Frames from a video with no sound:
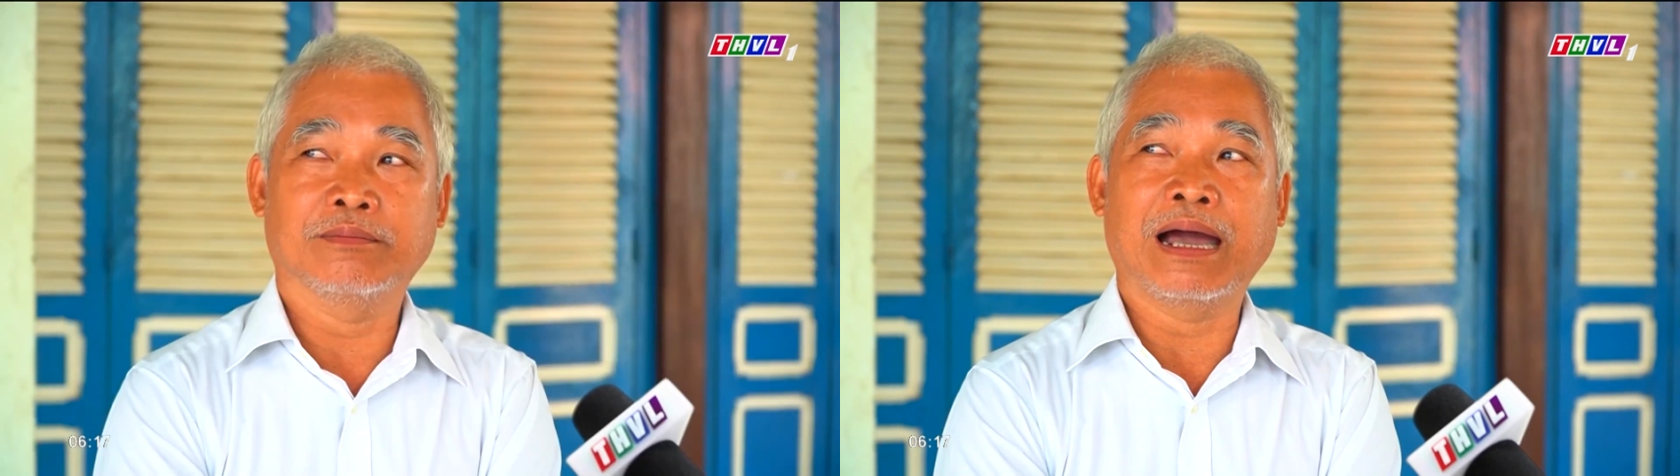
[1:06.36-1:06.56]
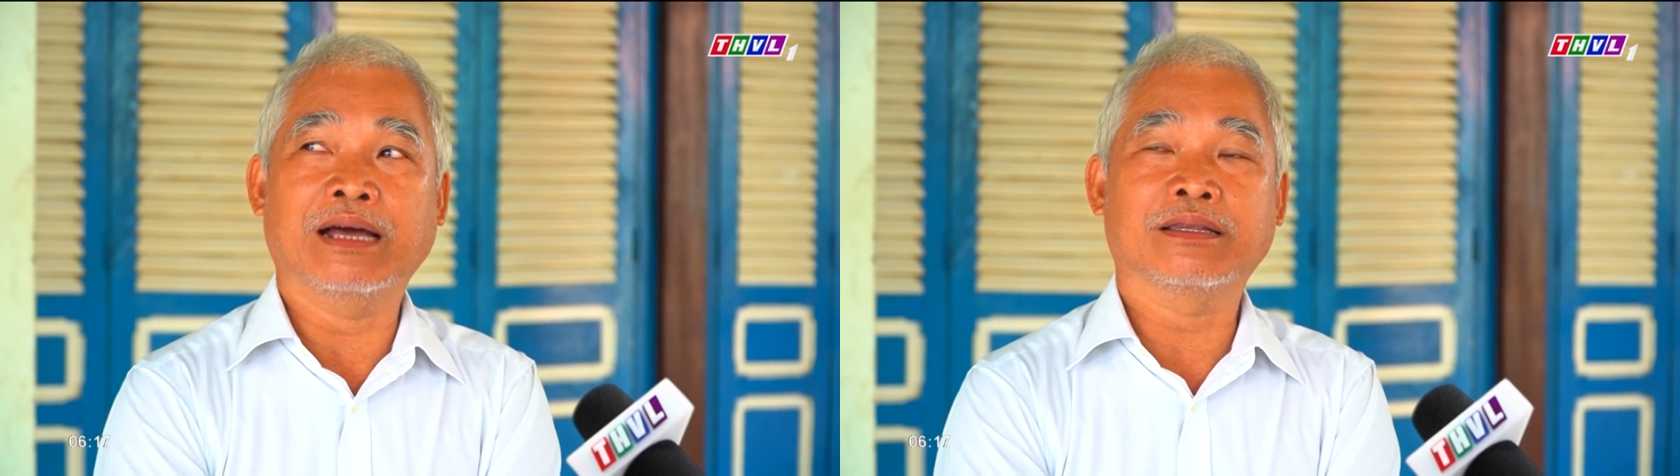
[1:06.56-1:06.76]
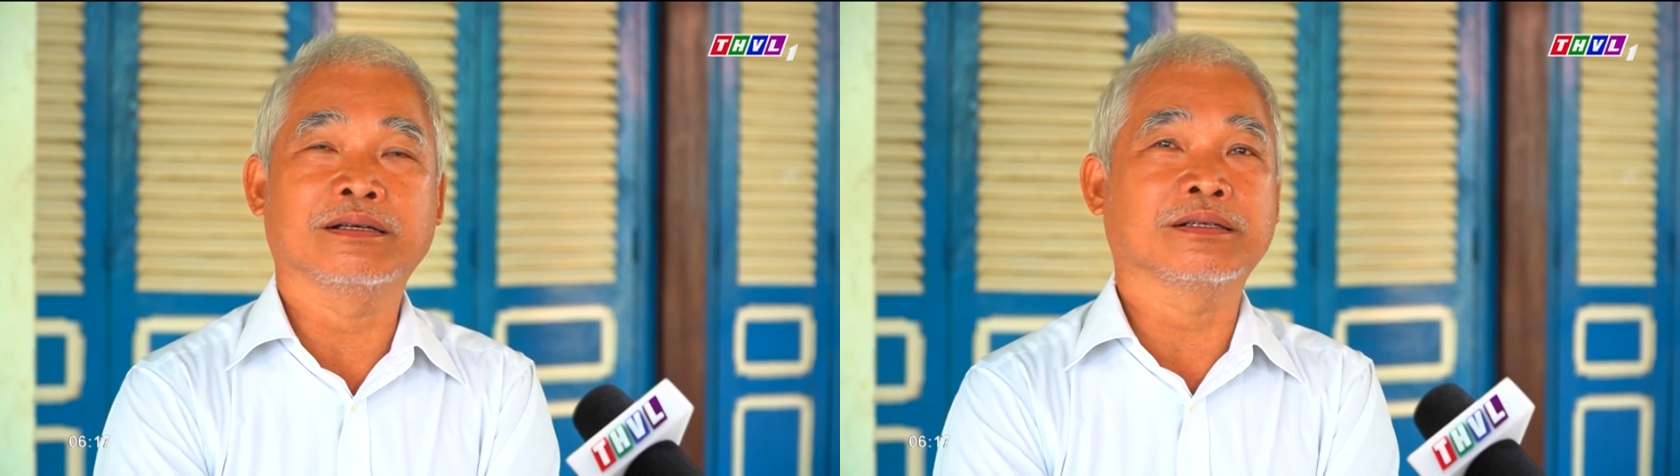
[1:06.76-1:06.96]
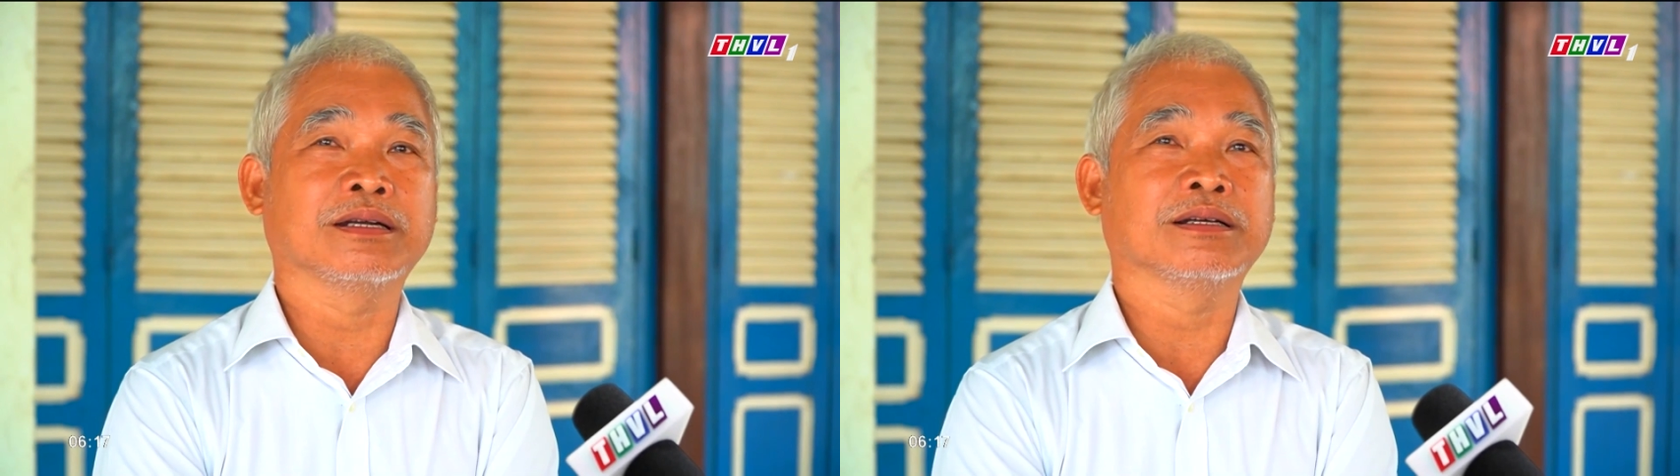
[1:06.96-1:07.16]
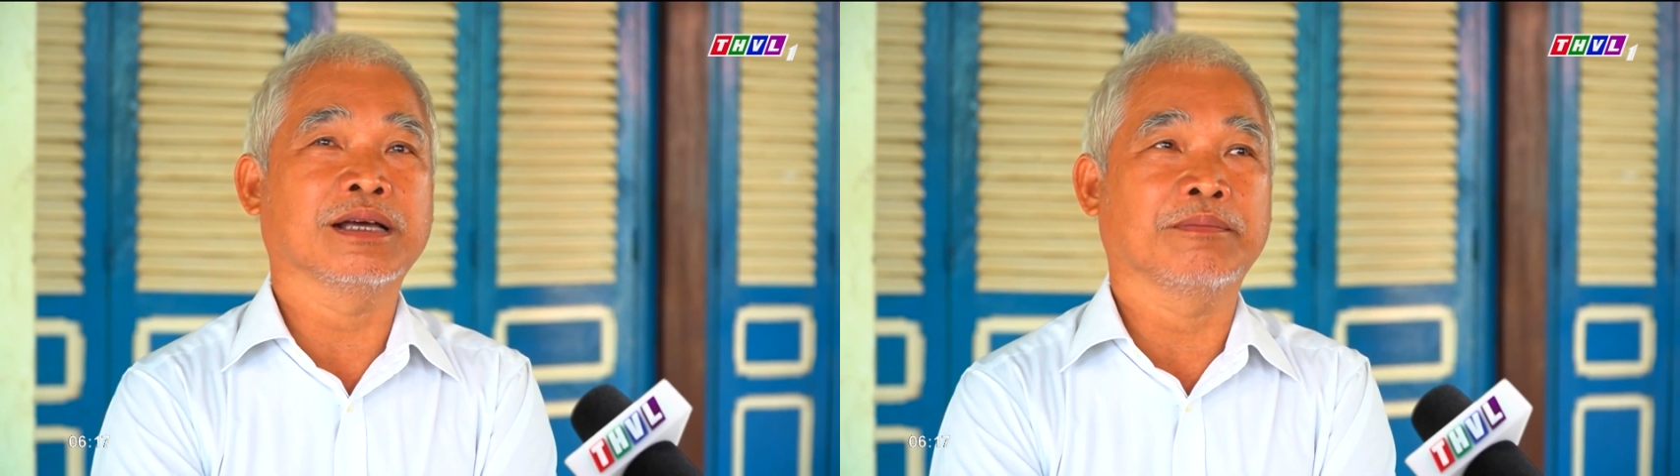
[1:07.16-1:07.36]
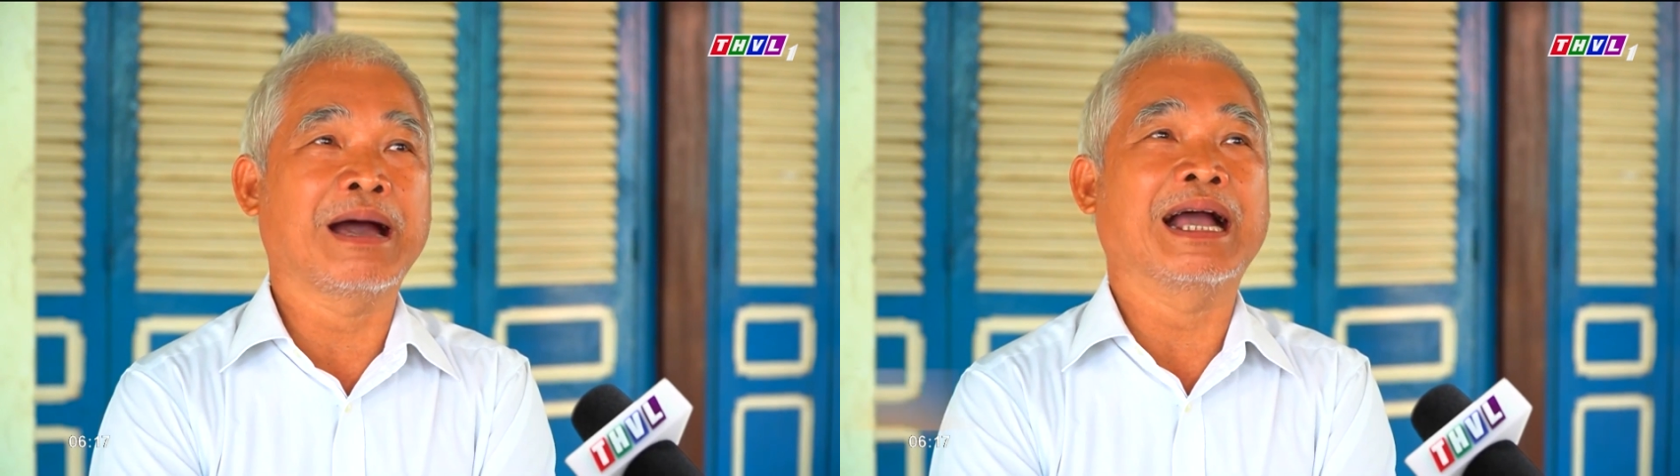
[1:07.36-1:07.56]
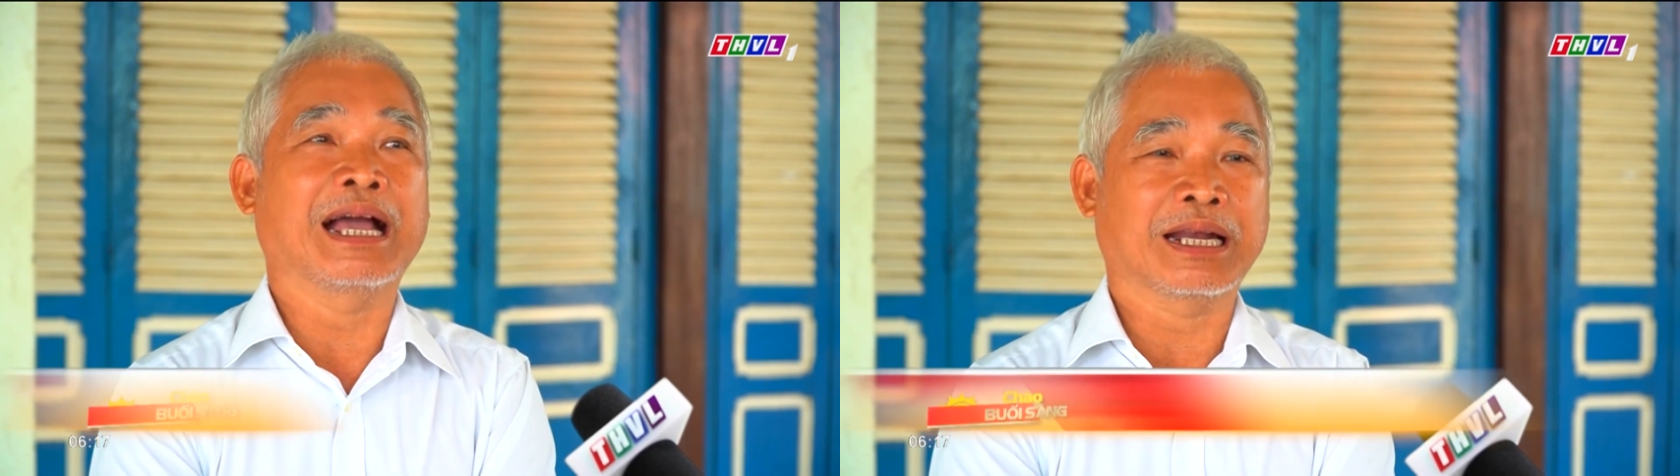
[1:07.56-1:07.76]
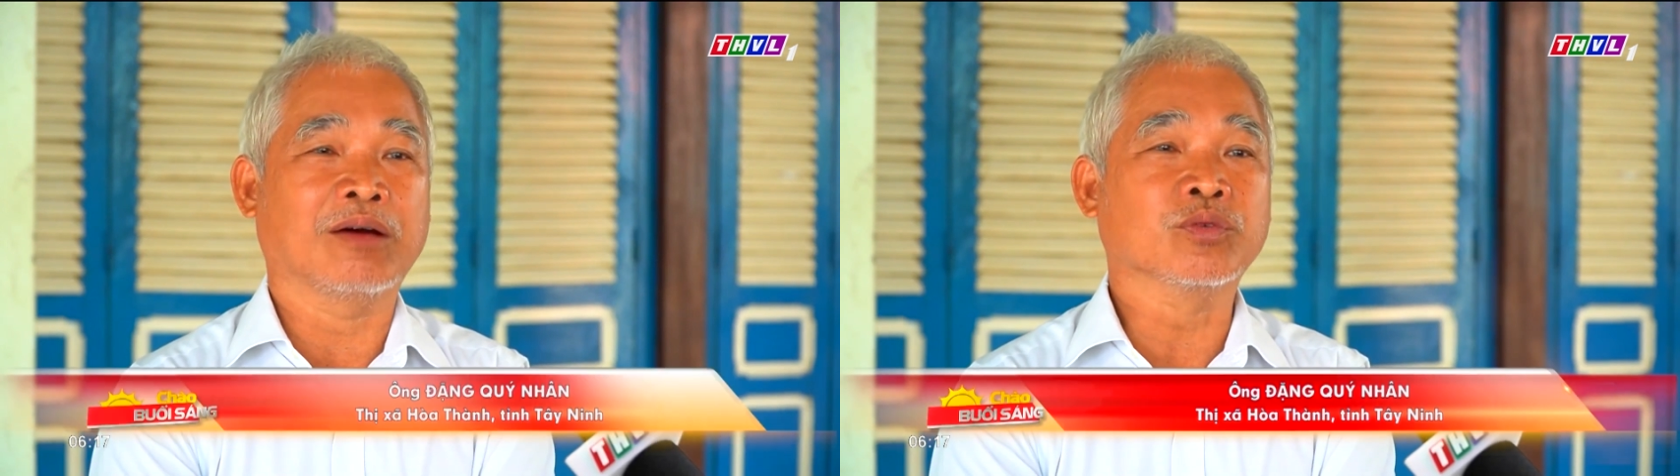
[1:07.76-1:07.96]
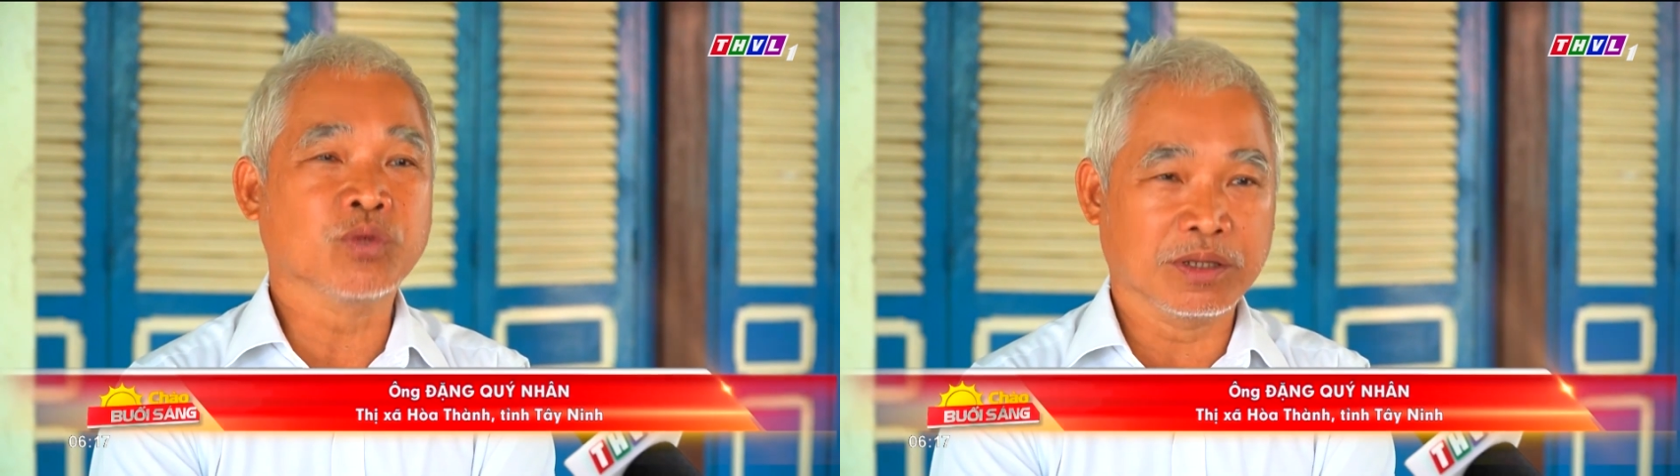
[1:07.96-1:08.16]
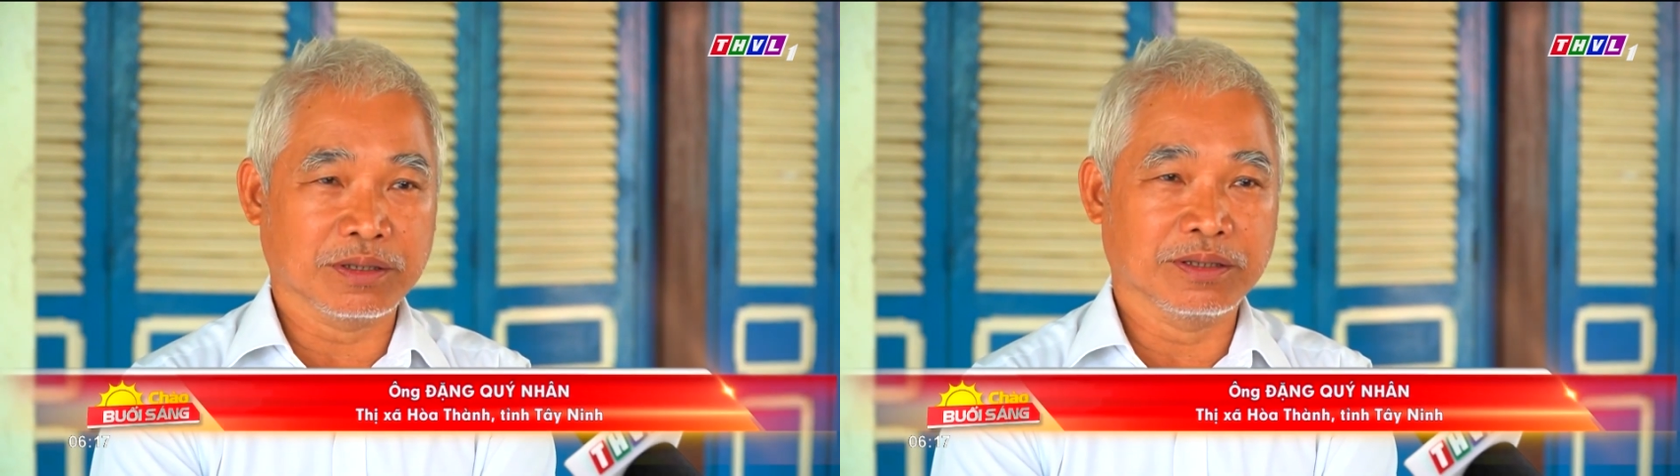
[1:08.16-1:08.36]
bán tượng trưng 3.000 đồng
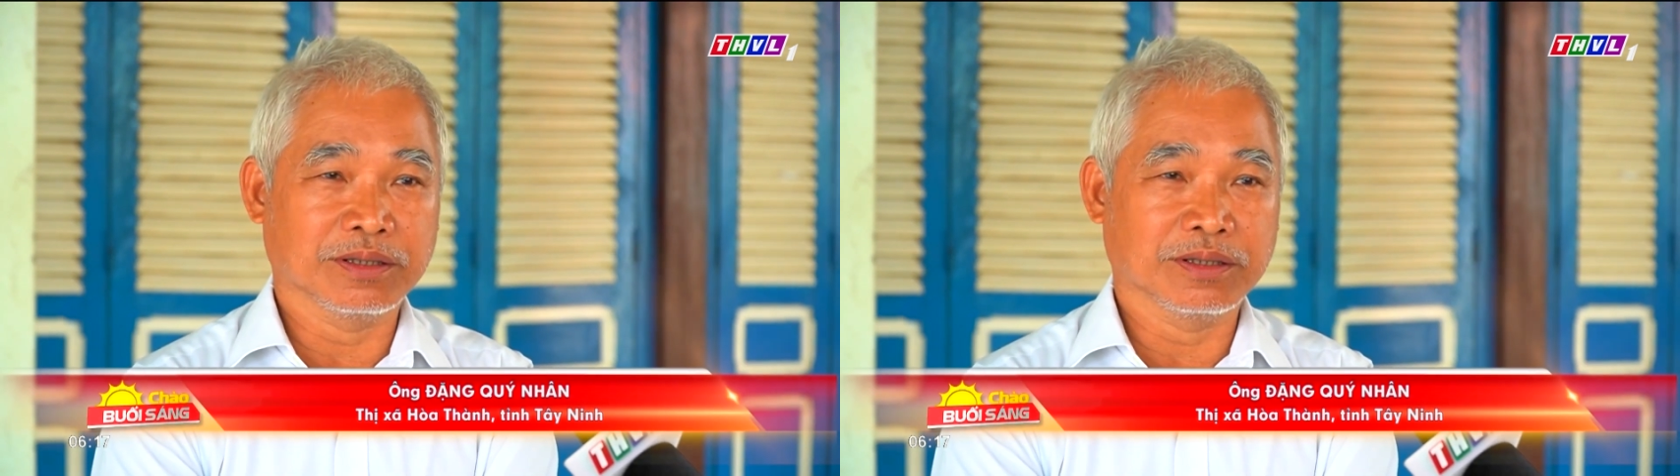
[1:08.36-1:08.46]
suất